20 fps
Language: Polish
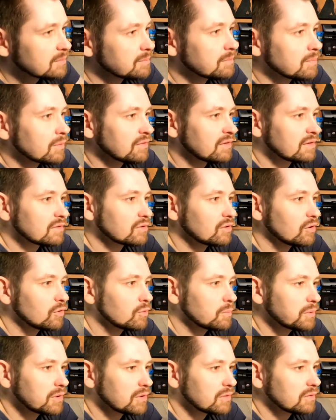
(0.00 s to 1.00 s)
typowa do
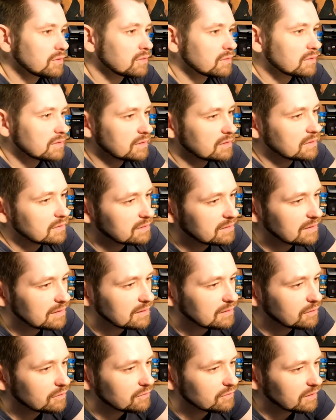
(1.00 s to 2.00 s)
GoPro, e,
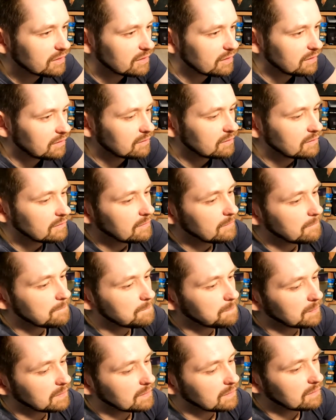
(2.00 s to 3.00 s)
dedykowana,
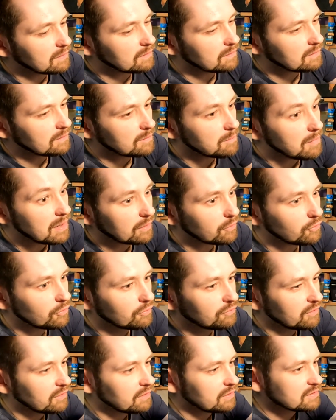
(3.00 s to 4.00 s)
mm, e, e,
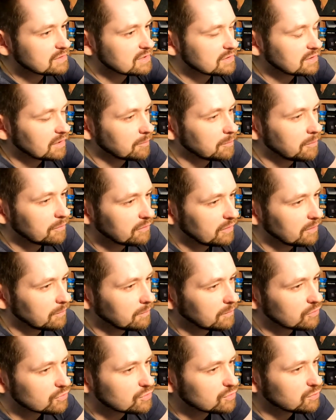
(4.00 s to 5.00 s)
markowa, że tak
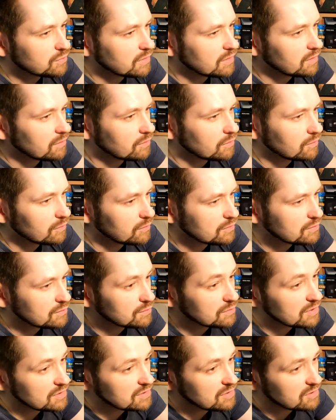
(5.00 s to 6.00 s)
powiem, kosztuje około
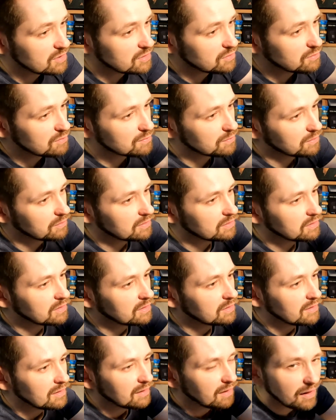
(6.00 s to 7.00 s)
160 zł,
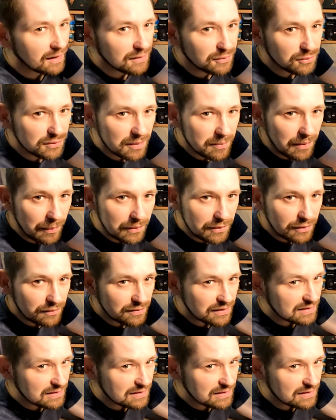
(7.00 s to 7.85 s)
a tutaj mamy to w